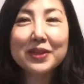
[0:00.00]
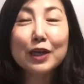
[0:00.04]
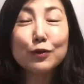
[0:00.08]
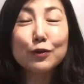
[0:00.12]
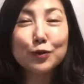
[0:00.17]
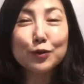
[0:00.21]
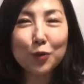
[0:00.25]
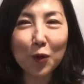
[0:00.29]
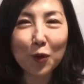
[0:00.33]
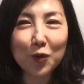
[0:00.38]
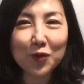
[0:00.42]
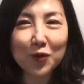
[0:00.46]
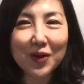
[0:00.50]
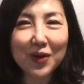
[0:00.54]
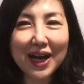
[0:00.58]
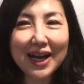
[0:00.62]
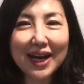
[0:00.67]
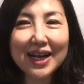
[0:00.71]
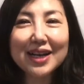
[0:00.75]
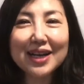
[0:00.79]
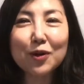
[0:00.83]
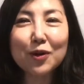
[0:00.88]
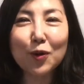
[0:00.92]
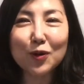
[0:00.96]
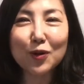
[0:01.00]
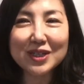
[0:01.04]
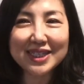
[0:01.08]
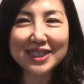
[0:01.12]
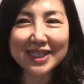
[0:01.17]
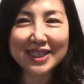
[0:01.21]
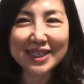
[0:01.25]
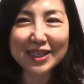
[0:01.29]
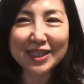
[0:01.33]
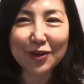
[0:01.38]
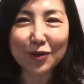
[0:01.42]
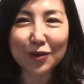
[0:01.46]
ウコンは香
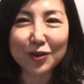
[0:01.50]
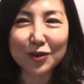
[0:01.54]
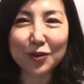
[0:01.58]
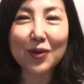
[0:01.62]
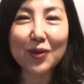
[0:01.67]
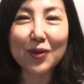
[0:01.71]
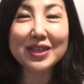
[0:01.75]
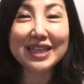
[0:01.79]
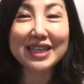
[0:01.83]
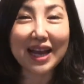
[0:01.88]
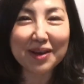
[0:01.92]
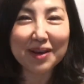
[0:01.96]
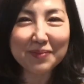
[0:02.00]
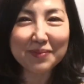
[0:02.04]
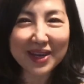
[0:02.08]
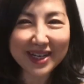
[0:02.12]
辛料のター